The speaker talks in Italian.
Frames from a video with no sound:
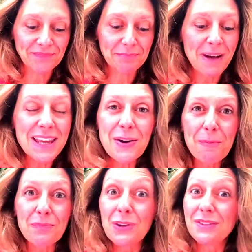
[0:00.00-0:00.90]
ma io
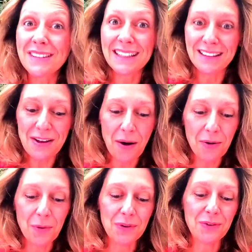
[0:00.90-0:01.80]
non tratterò
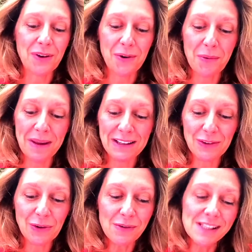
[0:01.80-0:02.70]
questo
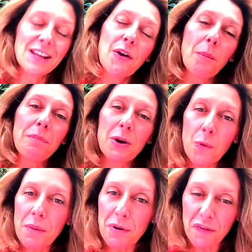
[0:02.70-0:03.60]
argomento se non per
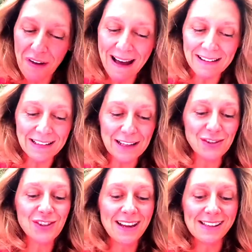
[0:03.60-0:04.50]
quei profani delle
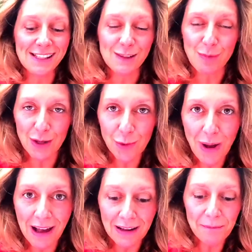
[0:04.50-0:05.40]
scienze
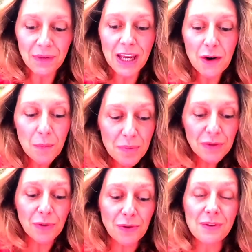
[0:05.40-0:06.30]
spirituali che hanno
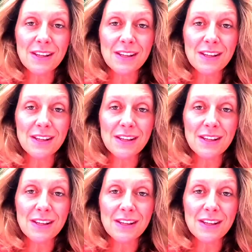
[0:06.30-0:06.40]
bisogno di